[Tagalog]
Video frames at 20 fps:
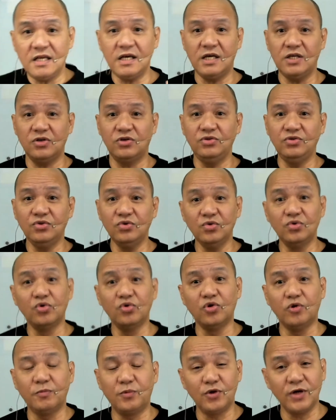ngayon, yung
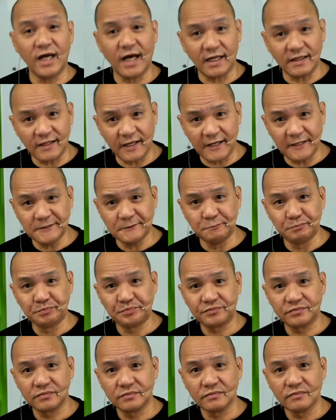grupo natin,
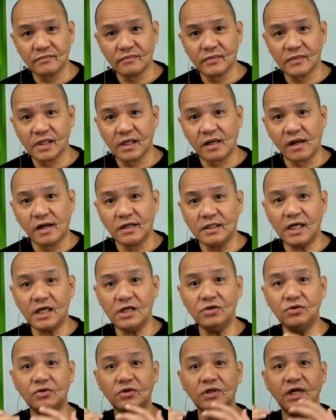na
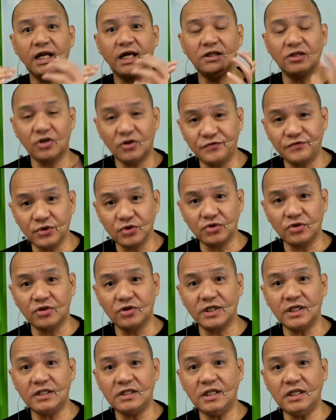yung letter of
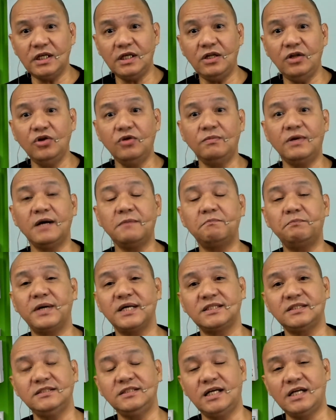authority
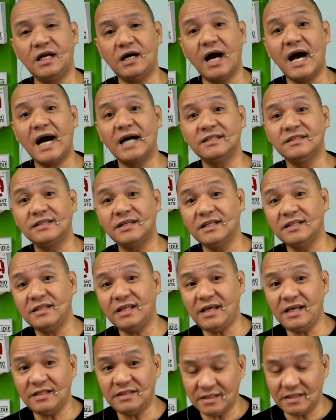lumagpas na ng 180
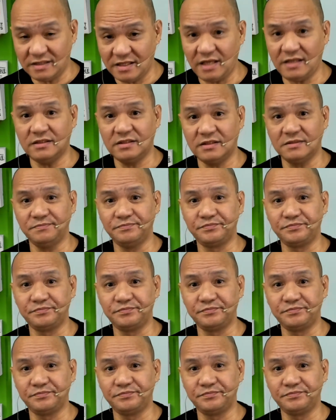days.